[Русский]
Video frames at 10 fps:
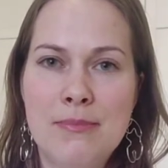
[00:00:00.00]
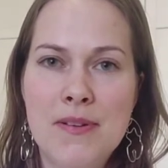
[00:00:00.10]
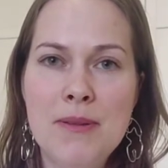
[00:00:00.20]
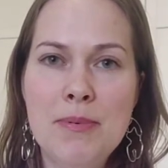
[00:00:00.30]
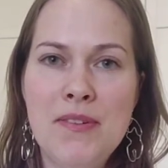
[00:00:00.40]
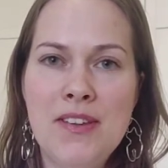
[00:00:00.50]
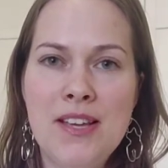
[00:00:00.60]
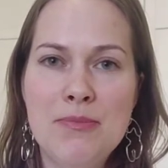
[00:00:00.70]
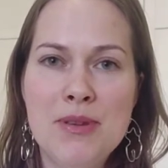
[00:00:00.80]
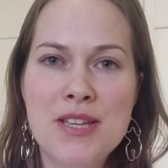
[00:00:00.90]

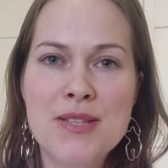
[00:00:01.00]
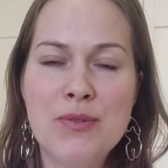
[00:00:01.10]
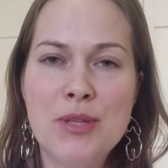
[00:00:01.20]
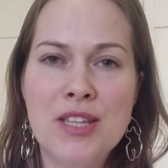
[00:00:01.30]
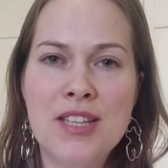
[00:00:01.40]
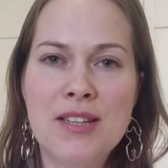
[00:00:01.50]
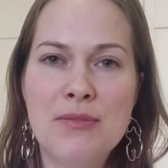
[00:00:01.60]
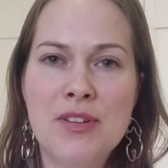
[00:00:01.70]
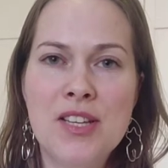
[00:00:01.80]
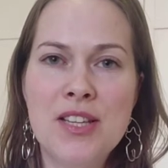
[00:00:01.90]
Привет-привет, а, меня зовут Анна
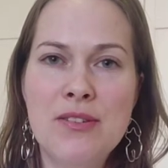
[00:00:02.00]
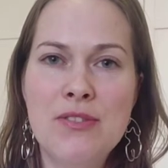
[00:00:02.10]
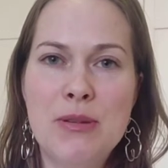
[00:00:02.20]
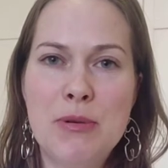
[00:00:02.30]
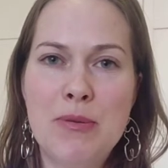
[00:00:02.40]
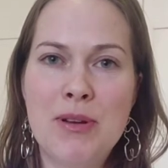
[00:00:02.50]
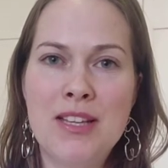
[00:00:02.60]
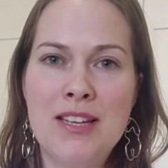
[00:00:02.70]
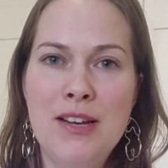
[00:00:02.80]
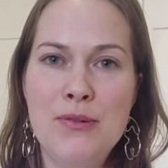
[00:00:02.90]
Кафырина, и вы на моем
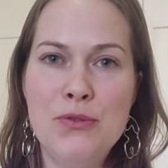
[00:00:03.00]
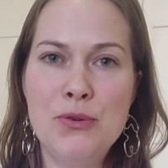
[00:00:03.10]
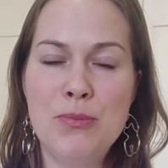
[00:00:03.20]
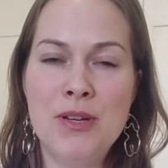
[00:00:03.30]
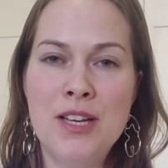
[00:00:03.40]
канале YouTube.